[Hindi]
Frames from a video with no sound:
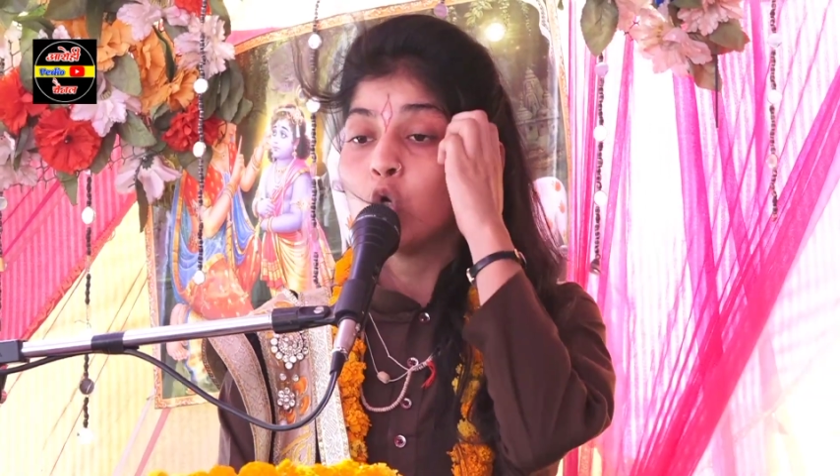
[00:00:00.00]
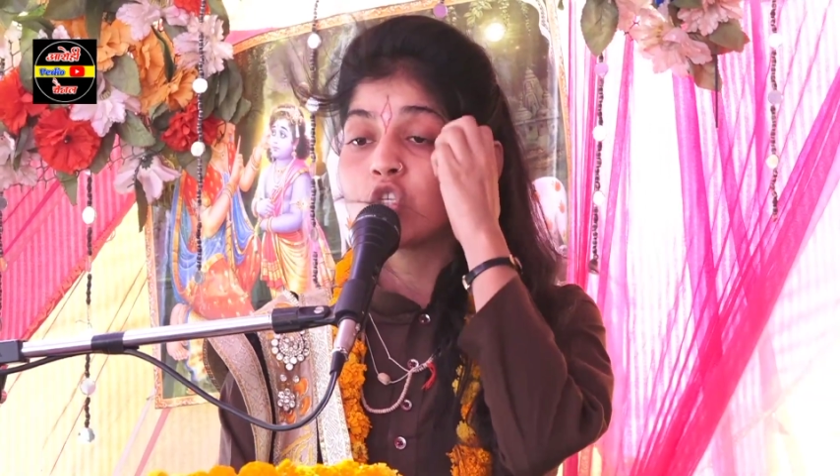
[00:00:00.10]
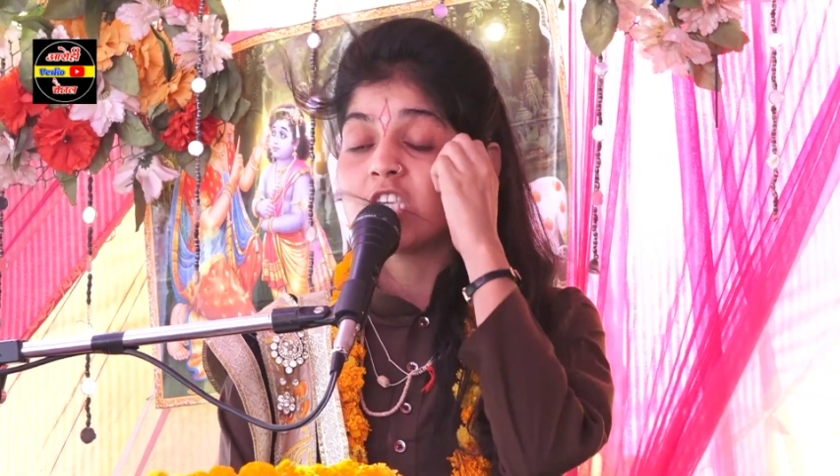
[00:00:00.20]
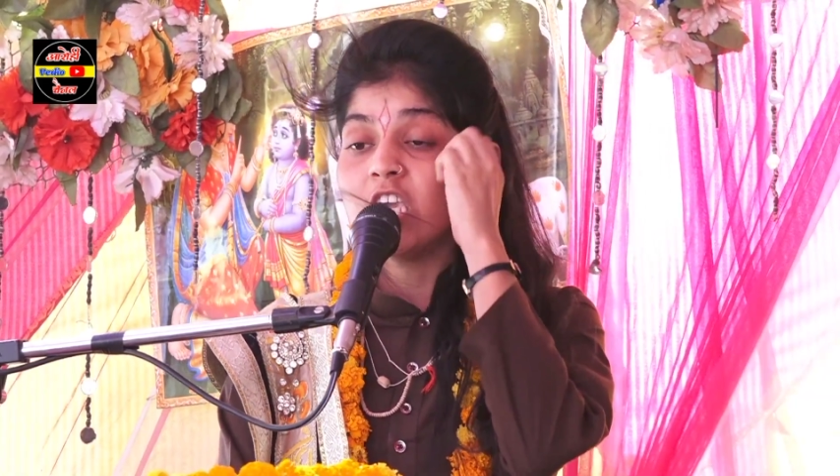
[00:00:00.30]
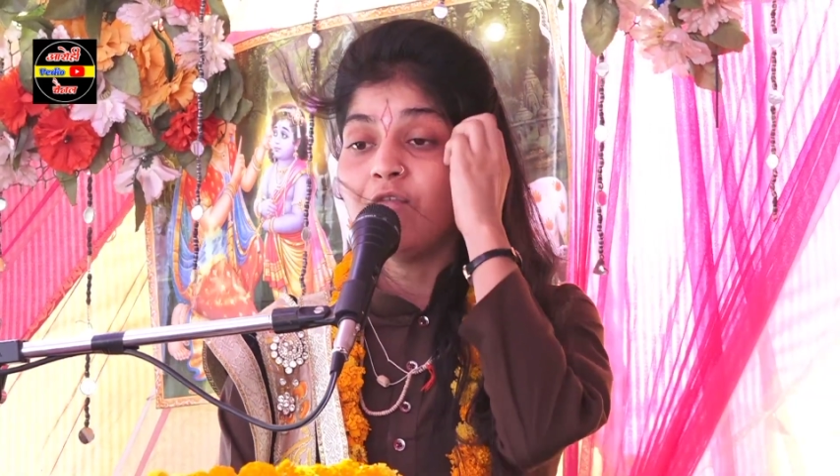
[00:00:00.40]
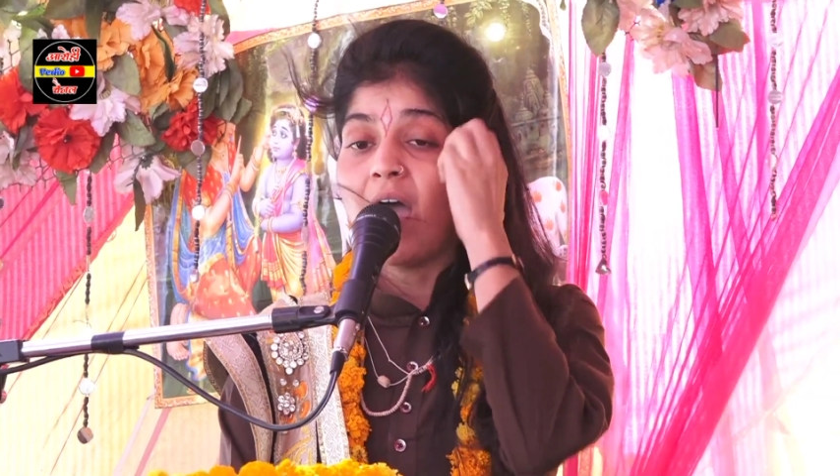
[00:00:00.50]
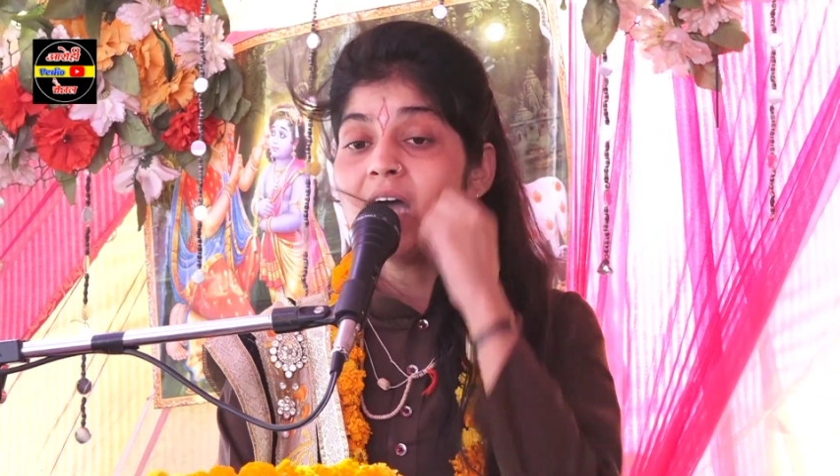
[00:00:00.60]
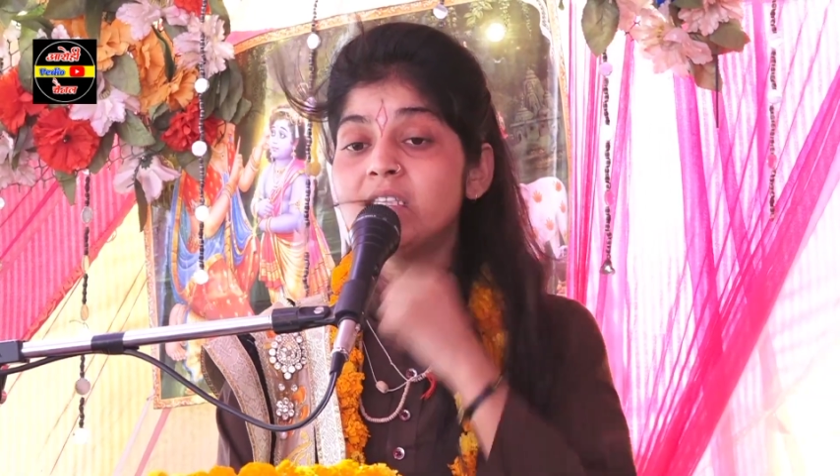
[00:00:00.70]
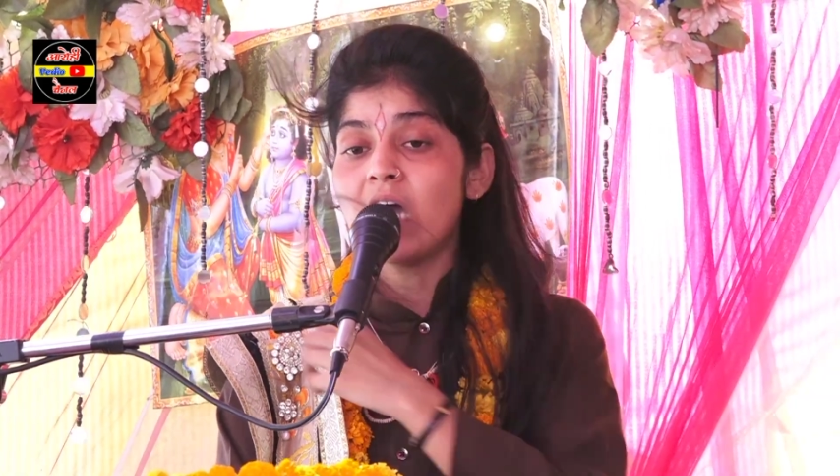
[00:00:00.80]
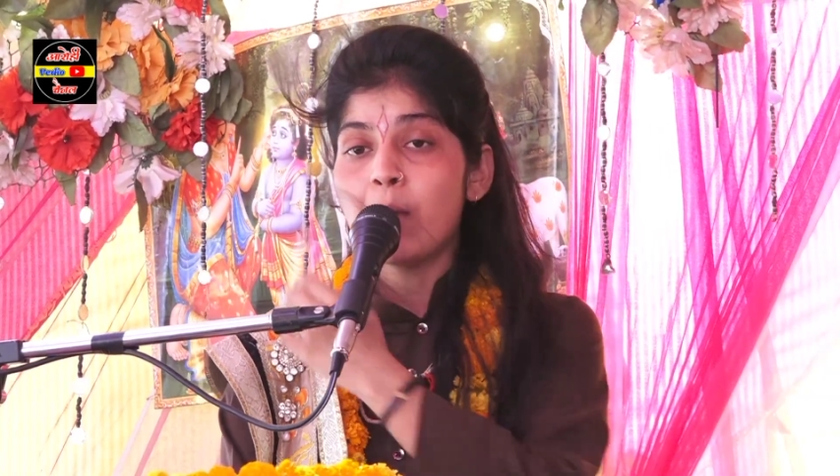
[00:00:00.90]
उसके
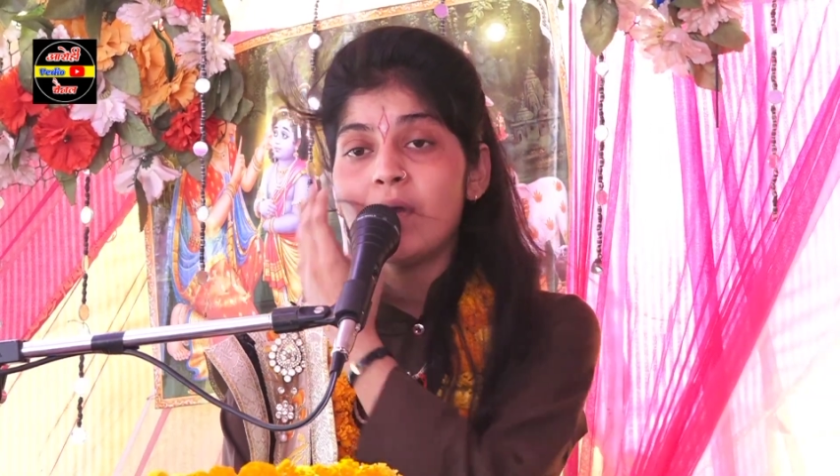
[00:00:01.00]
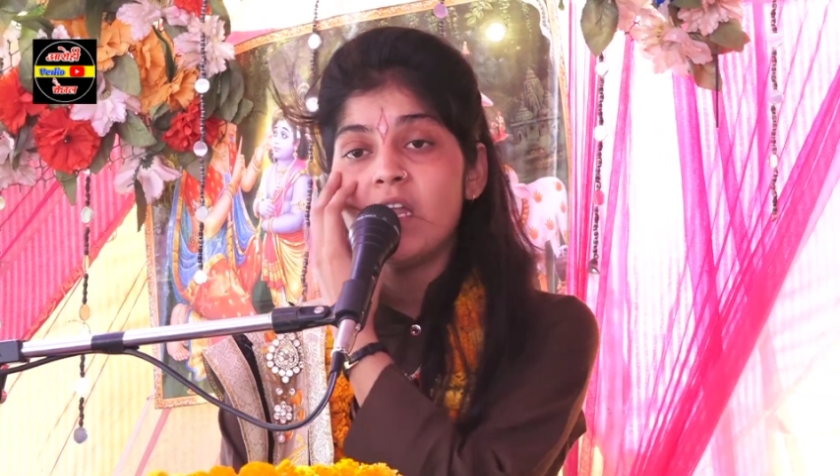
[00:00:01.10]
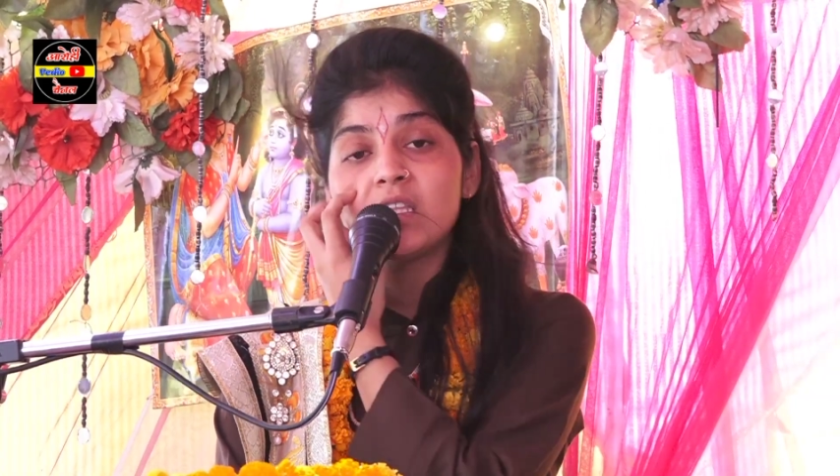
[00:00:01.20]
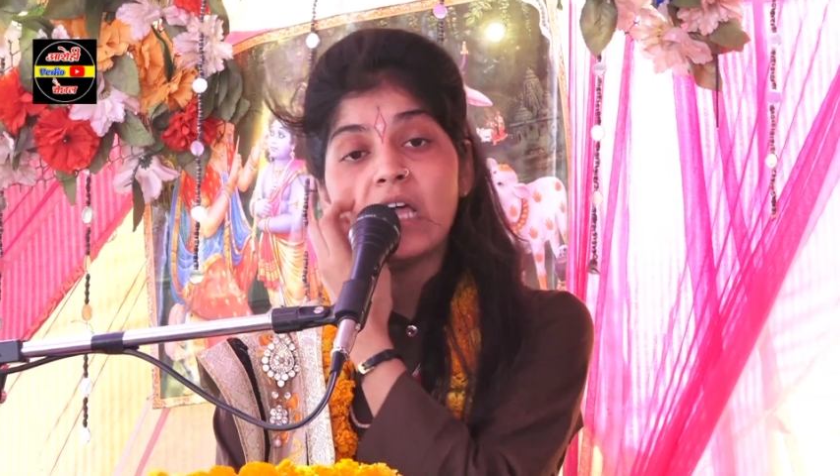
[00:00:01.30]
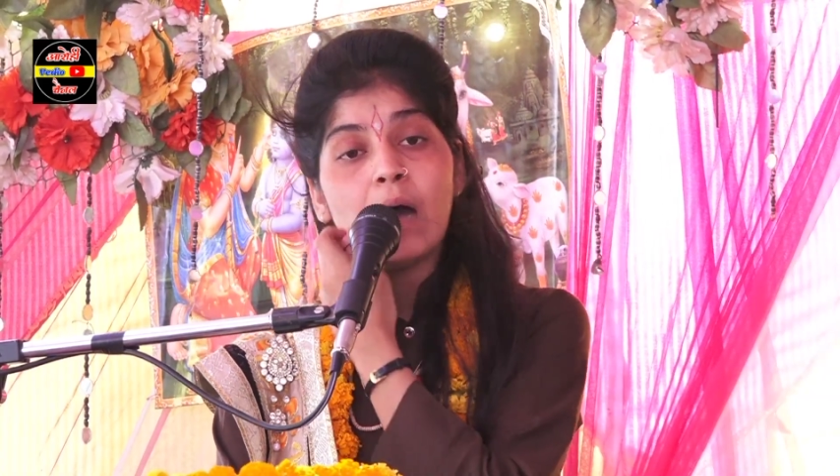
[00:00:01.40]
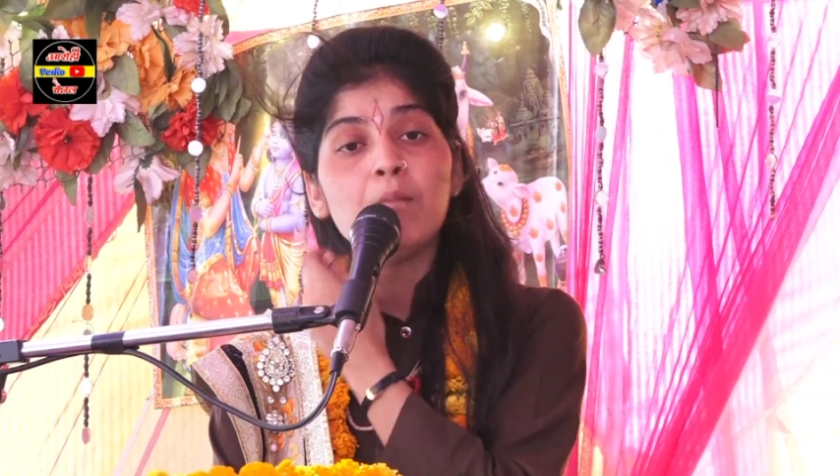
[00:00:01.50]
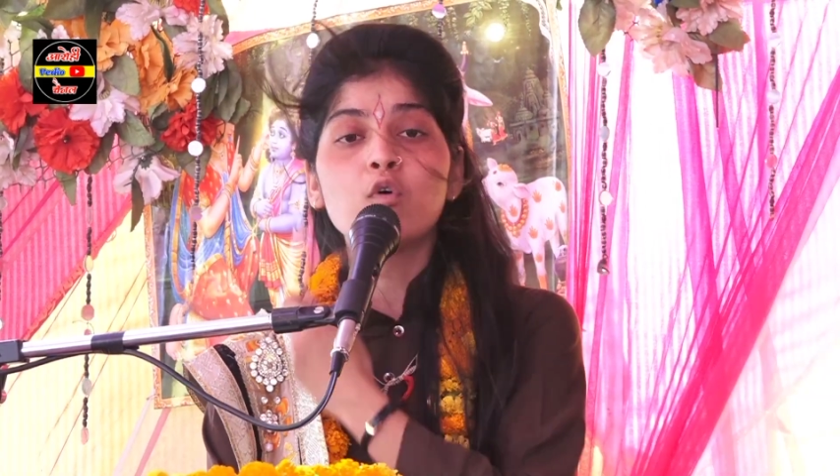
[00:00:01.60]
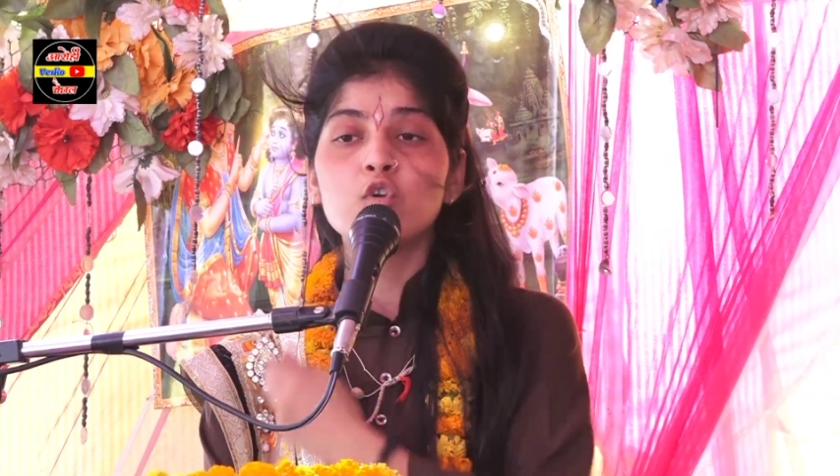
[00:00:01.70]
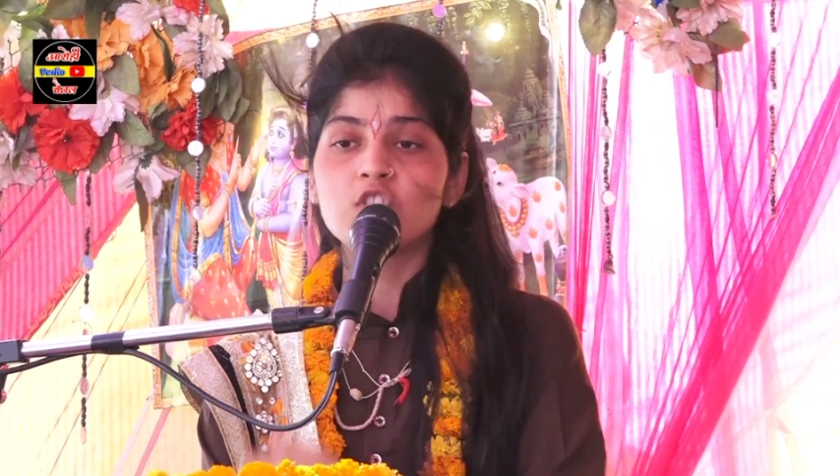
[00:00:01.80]
बाद अपने धाम को